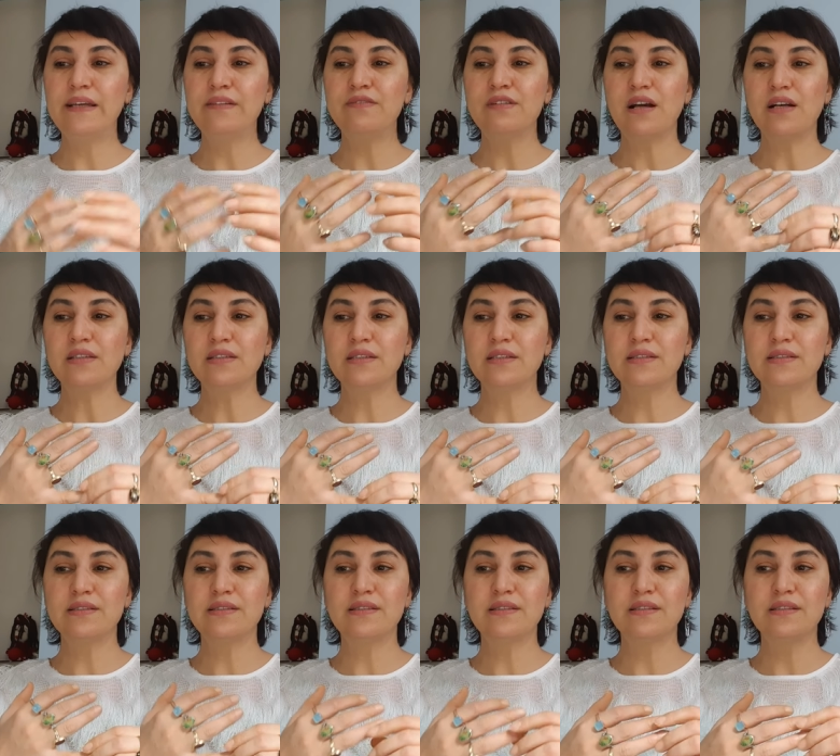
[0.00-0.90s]

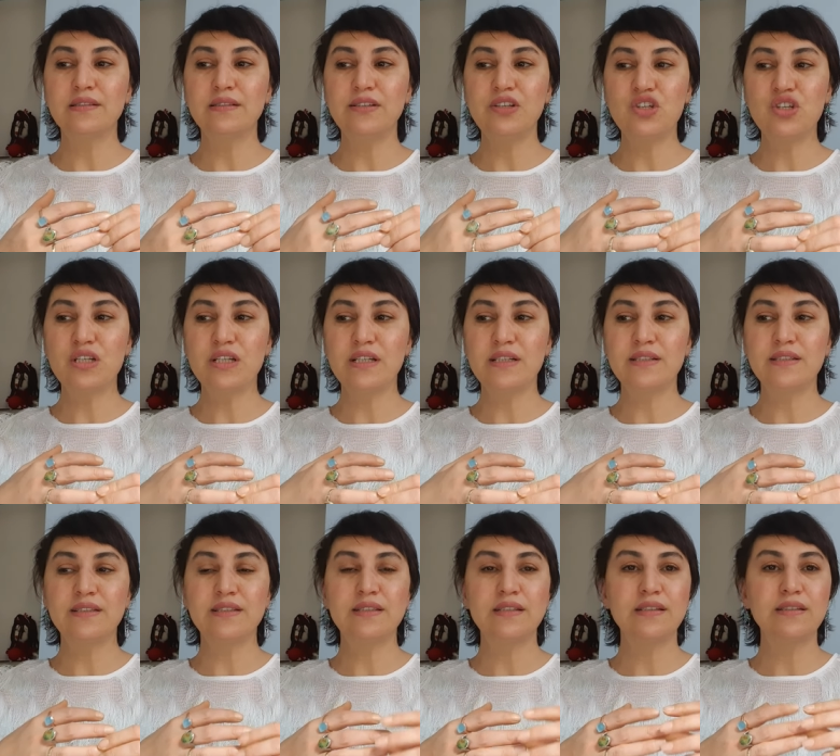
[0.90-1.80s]
evraklarınızı,
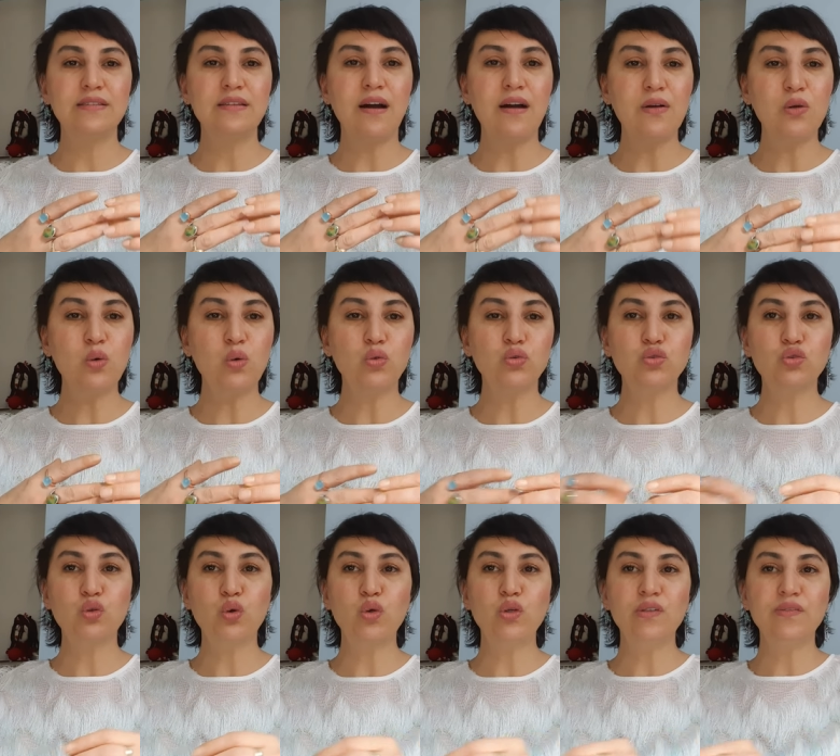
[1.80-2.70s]
işlerinizi daha
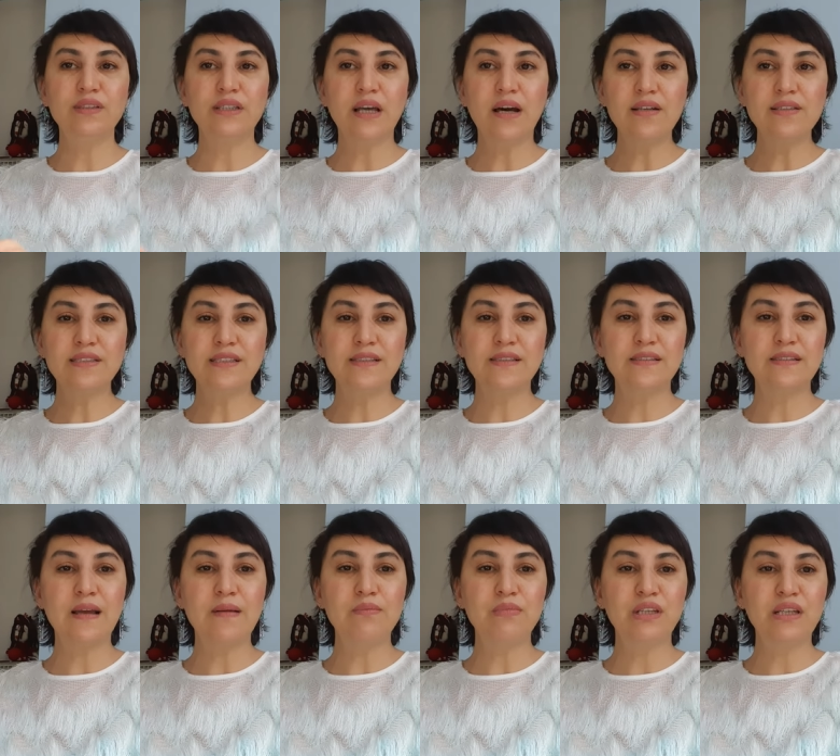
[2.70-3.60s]
kontrollü ve daha
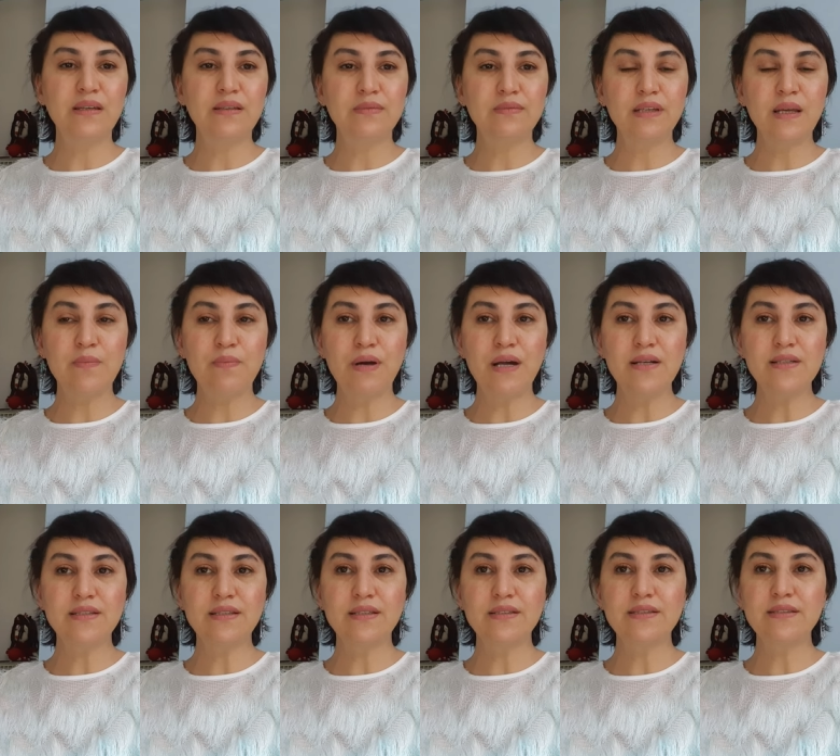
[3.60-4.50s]
sistemli yaparsınız
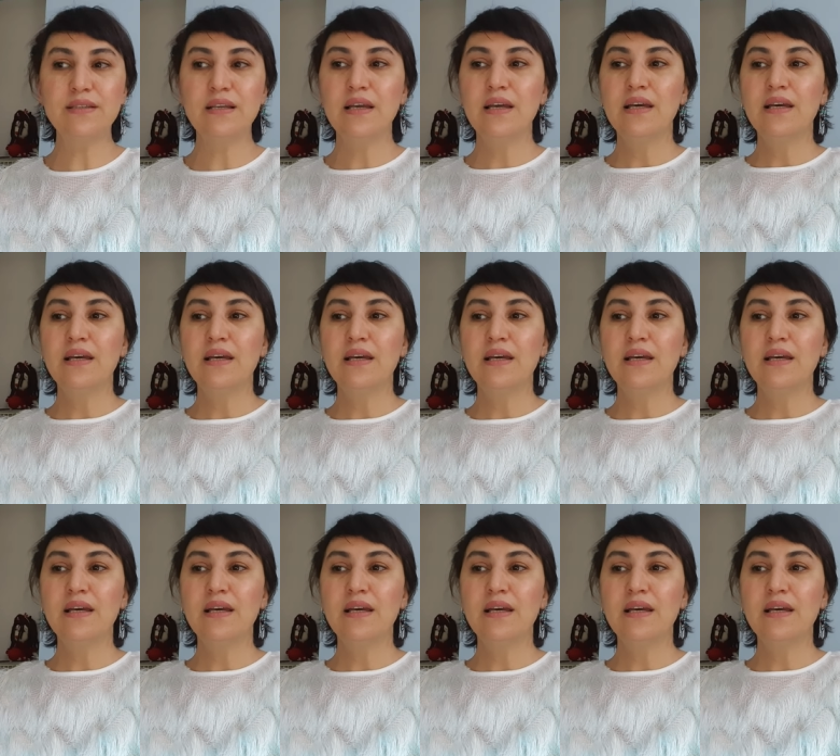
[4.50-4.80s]
yaparsanız